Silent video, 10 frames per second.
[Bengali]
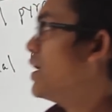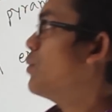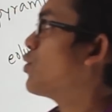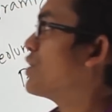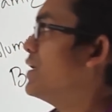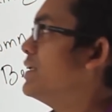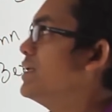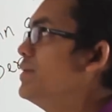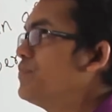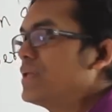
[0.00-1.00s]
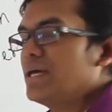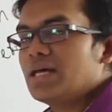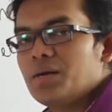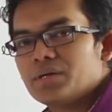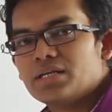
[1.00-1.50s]
এবং কিডনি
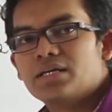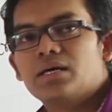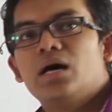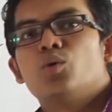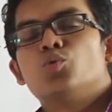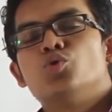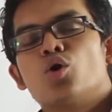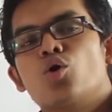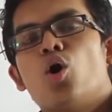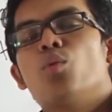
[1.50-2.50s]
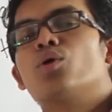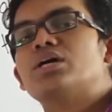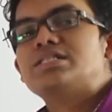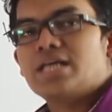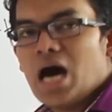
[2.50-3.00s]
এটা আমাদের উদর
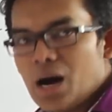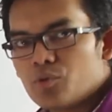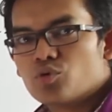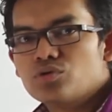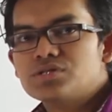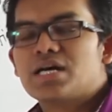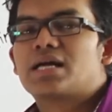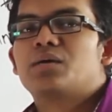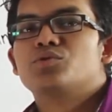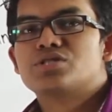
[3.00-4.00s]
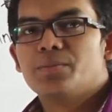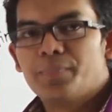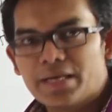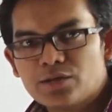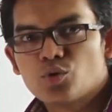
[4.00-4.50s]
গহ্বরের যে আবরণ যার নাম হচ্ছে
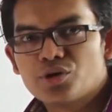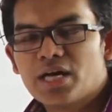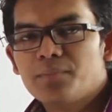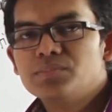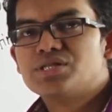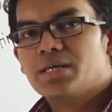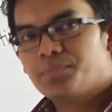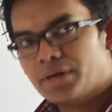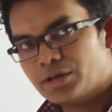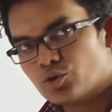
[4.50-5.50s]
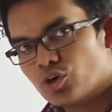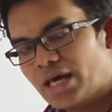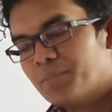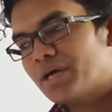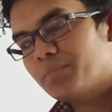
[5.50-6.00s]
পেরিটোনিয়াম সেই
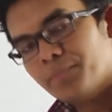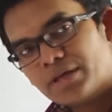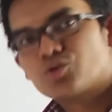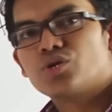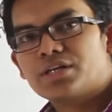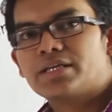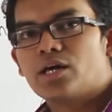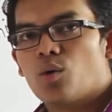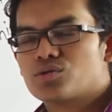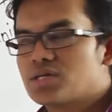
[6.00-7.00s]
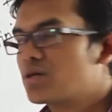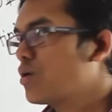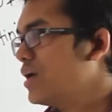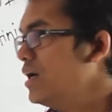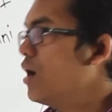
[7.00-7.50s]
পেরিটোনিয়ামের পেছনের দিকে অবস্থান
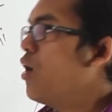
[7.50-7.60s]
করে